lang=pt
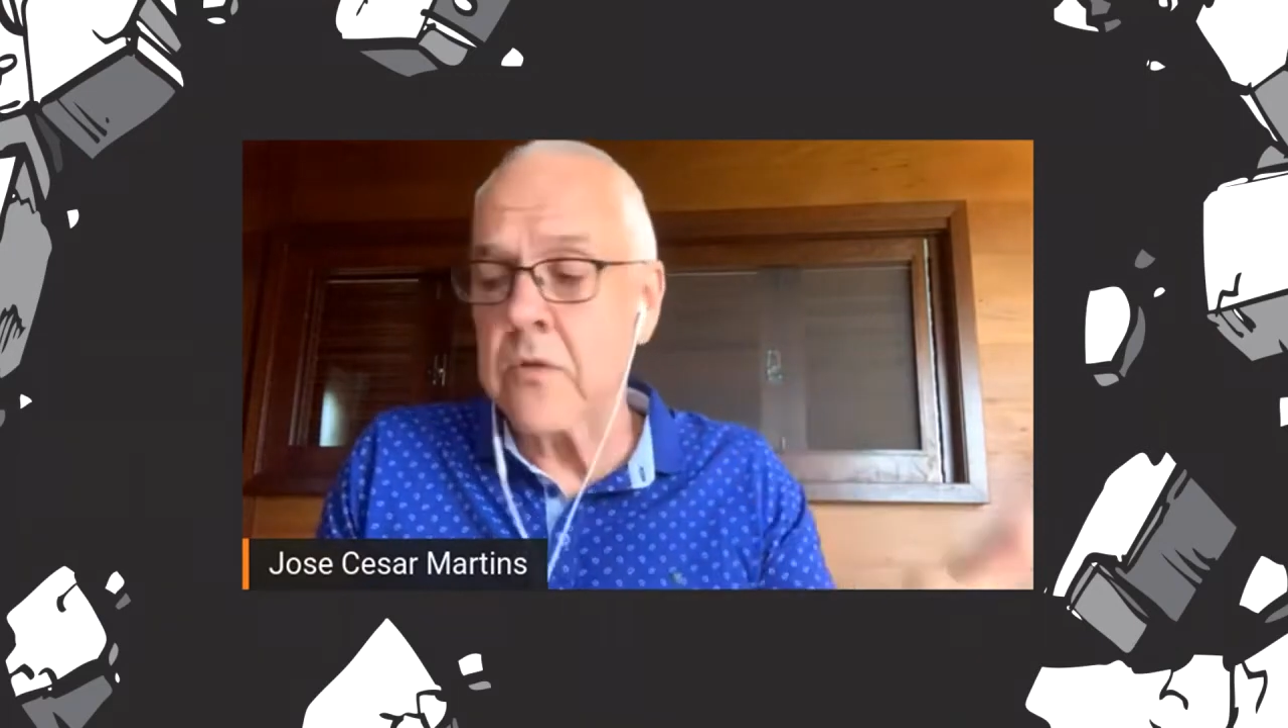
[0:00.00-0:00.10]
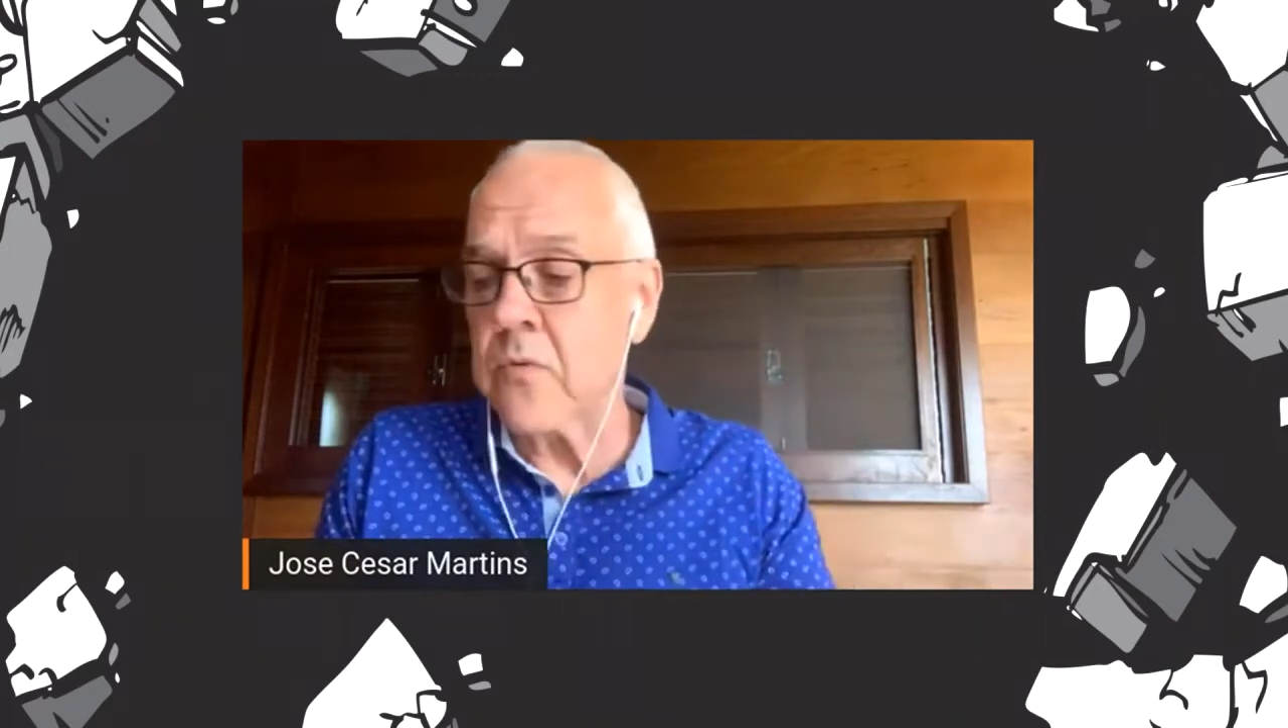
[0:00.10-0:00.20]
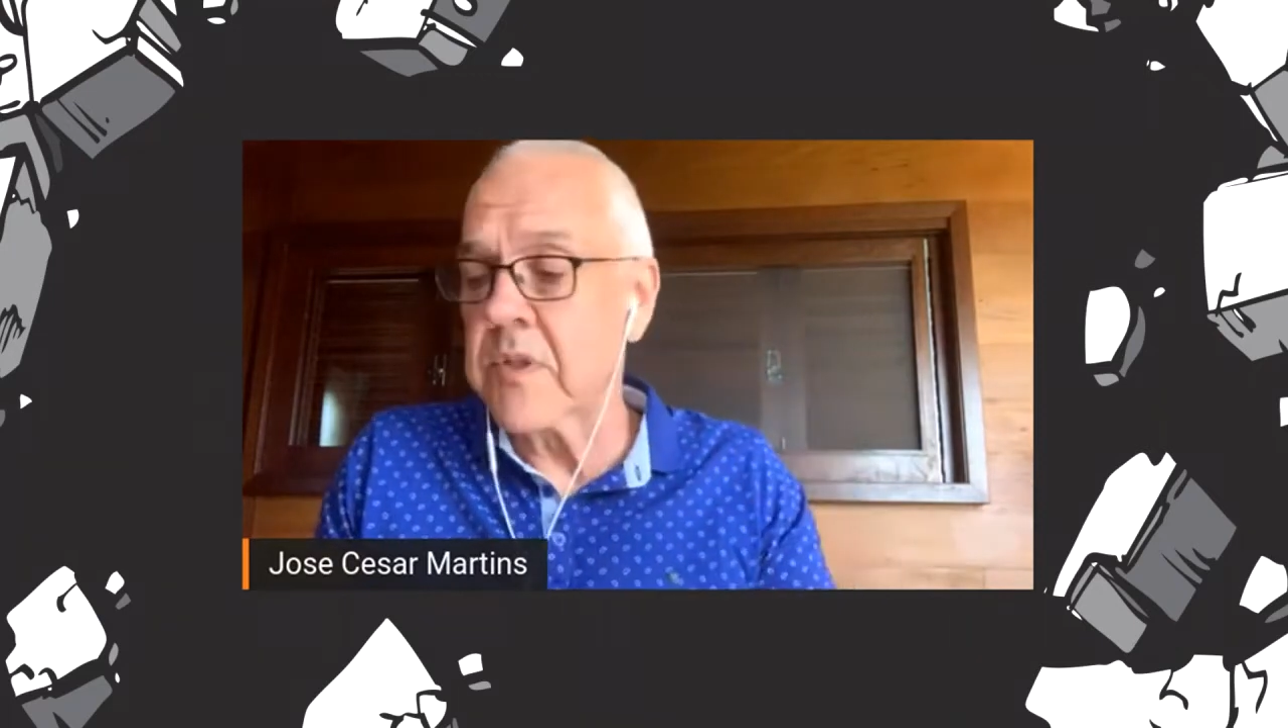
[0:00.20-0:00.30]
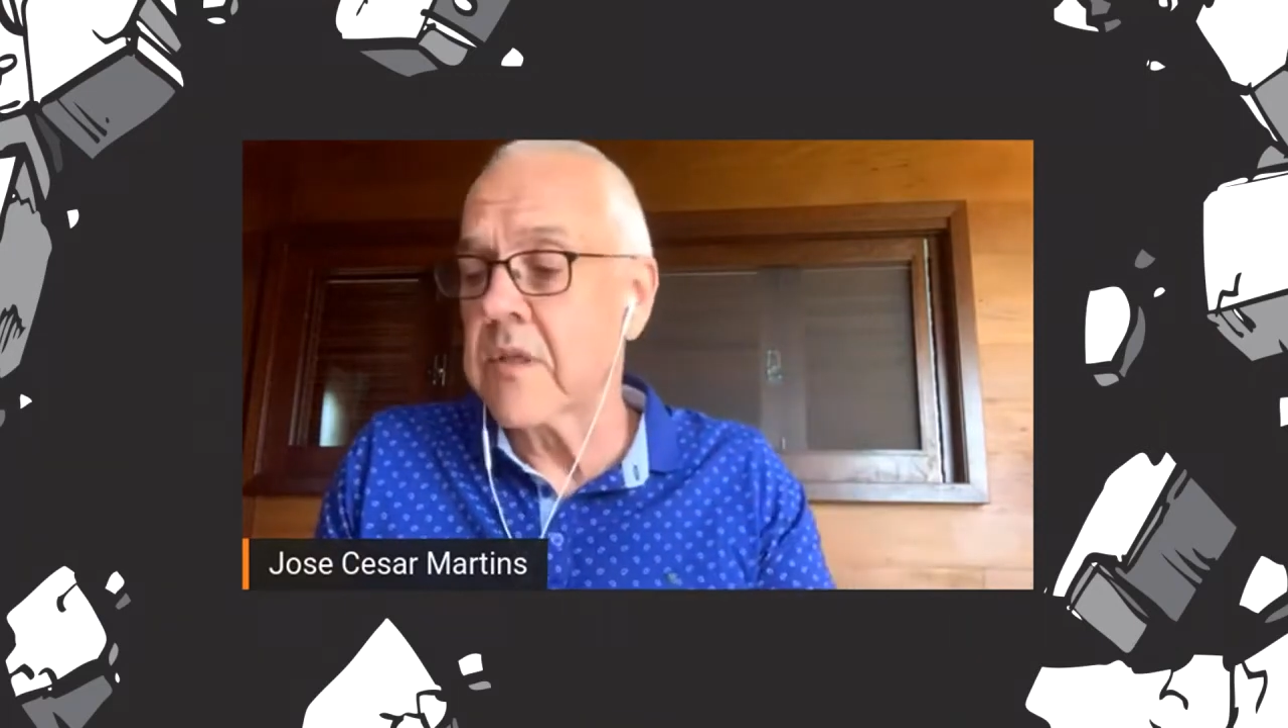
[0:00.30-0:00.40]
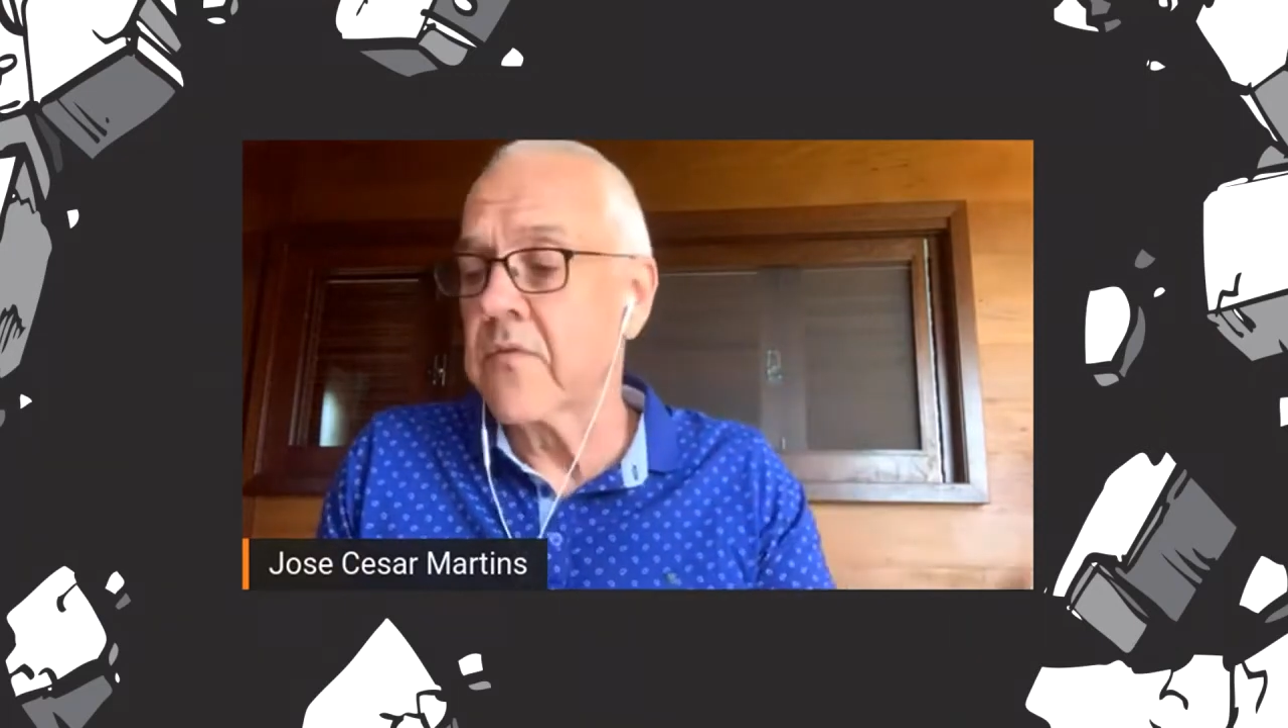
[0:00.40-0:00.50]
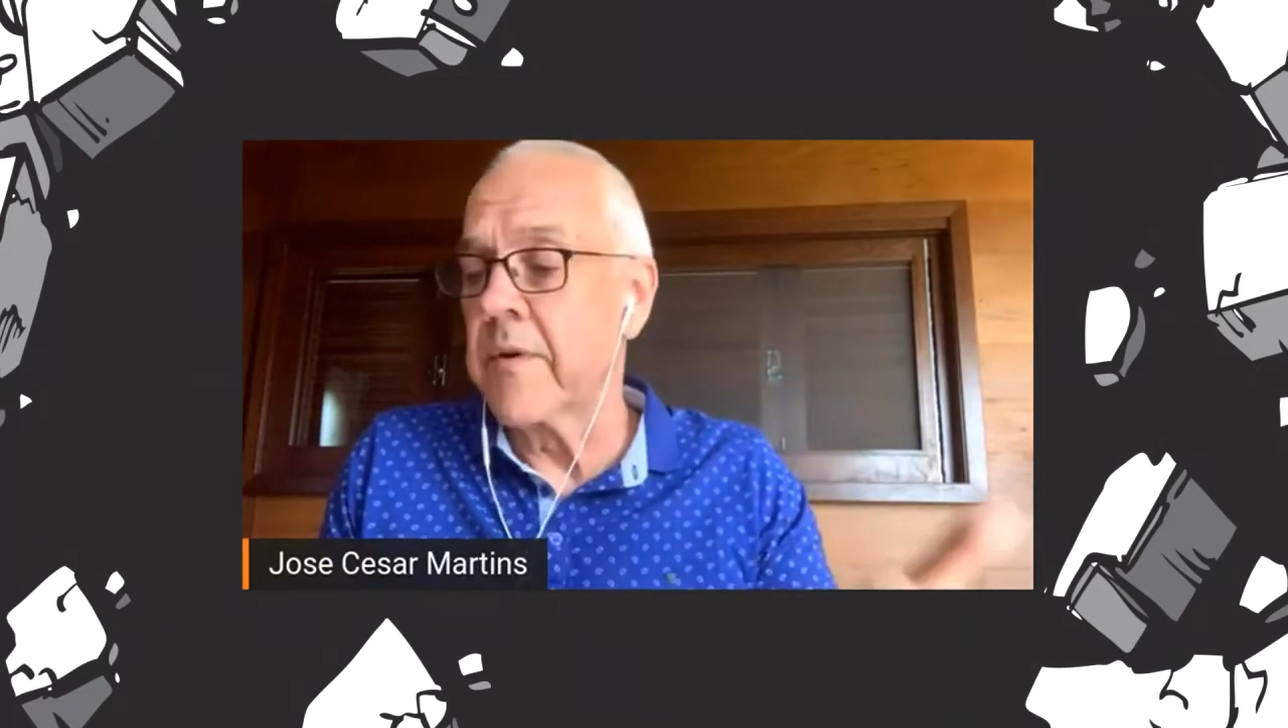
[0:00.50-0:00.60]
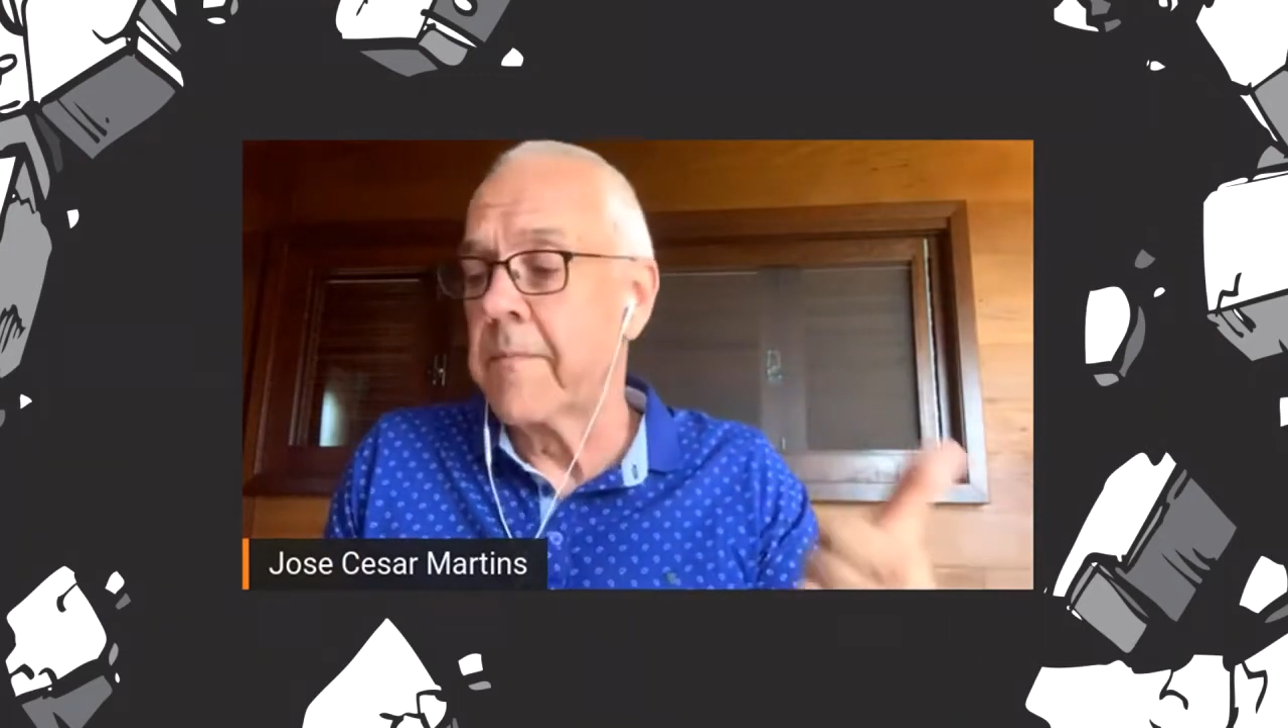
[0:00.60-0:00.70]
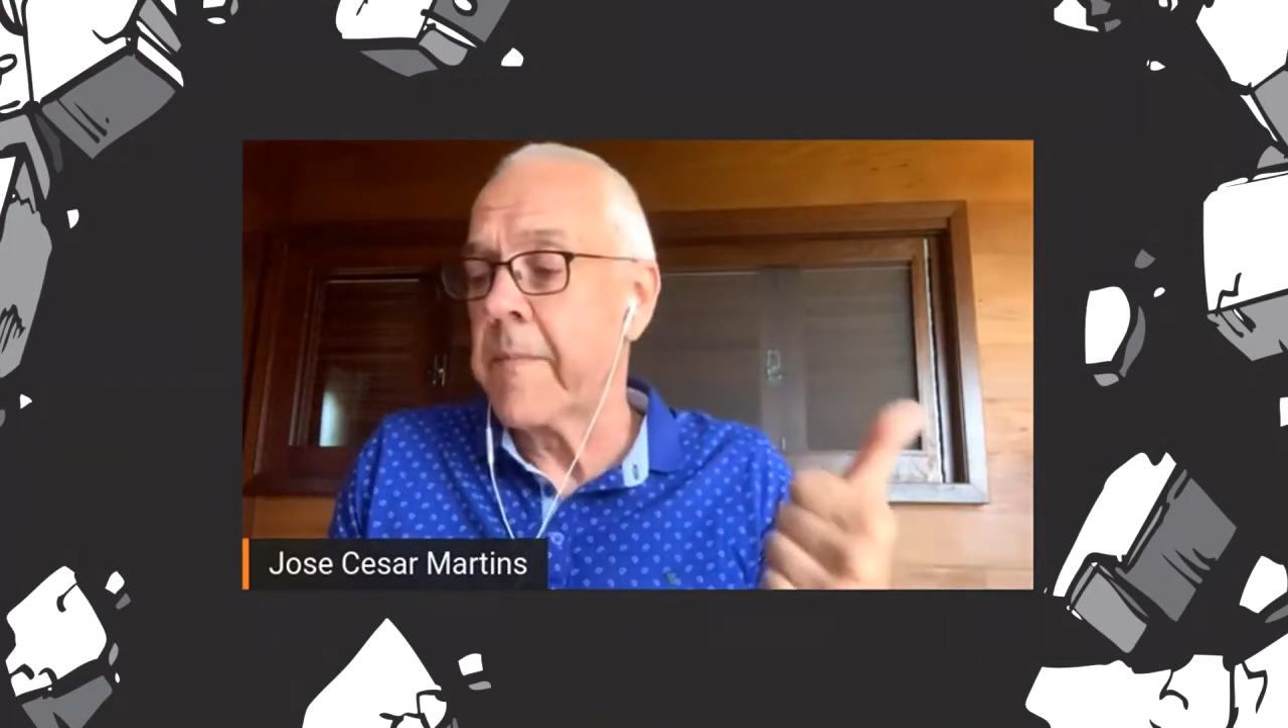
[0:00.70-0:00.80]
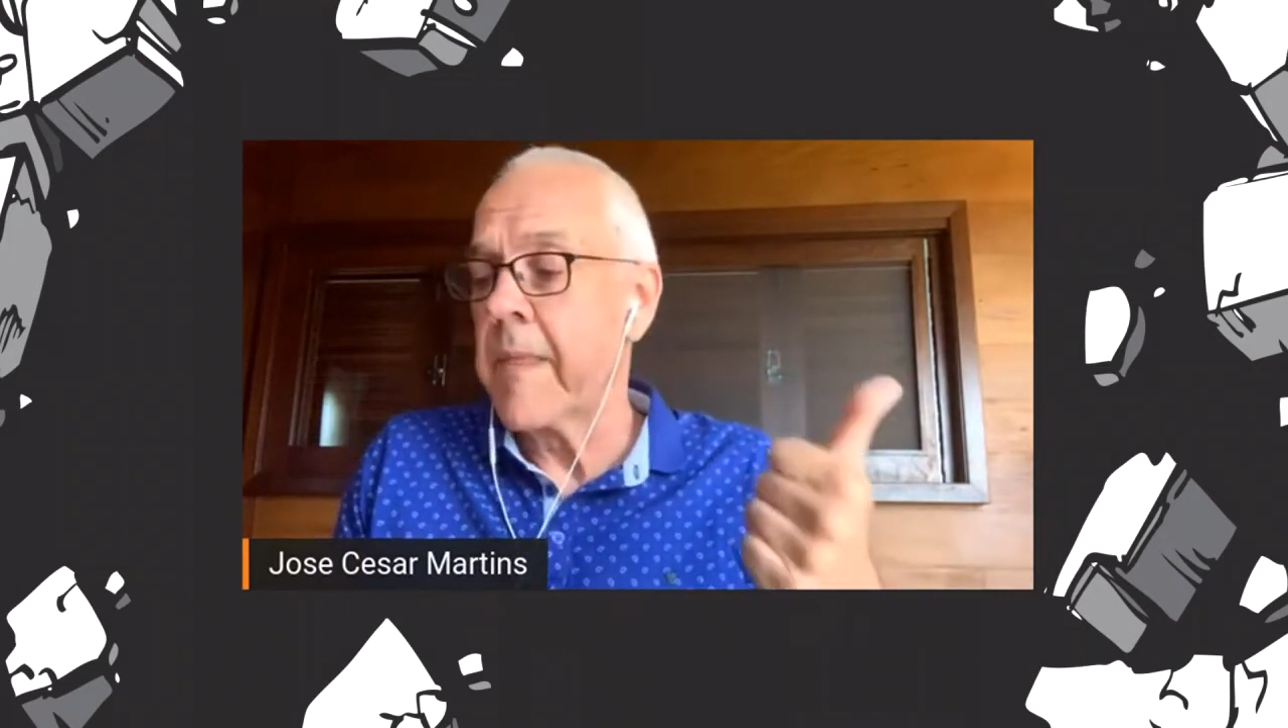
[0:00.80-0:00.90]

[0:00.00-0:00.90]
inclusiva,